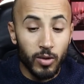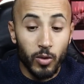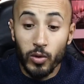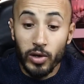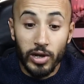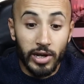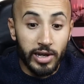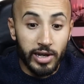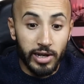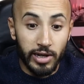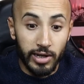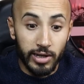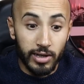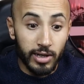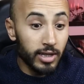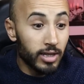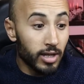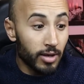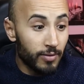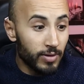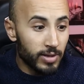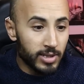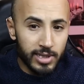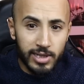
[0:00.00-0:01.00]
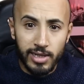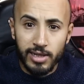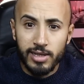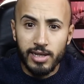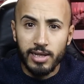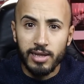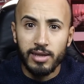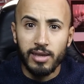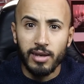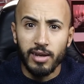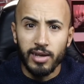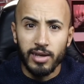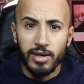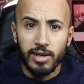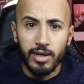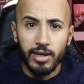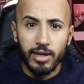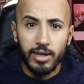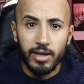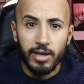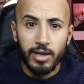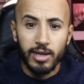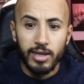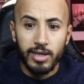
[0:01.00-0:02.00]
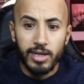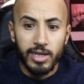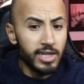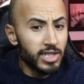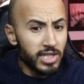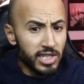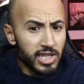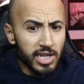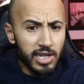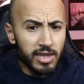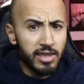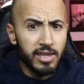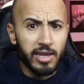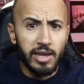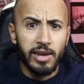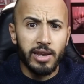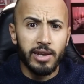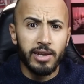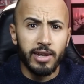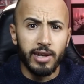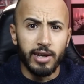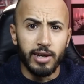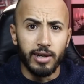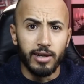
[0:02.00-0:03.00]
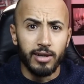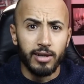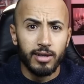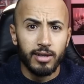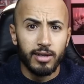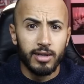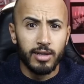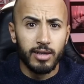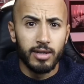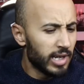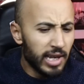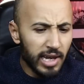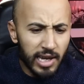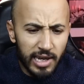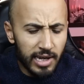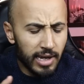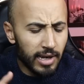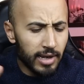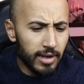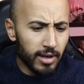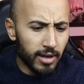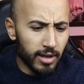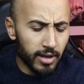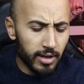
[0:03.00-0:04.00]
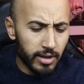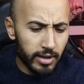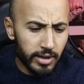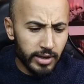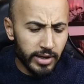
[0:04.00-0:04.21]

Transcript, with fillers: ولكن هذا فيسيار ديال الدراري اش دير هنايا لا لا لا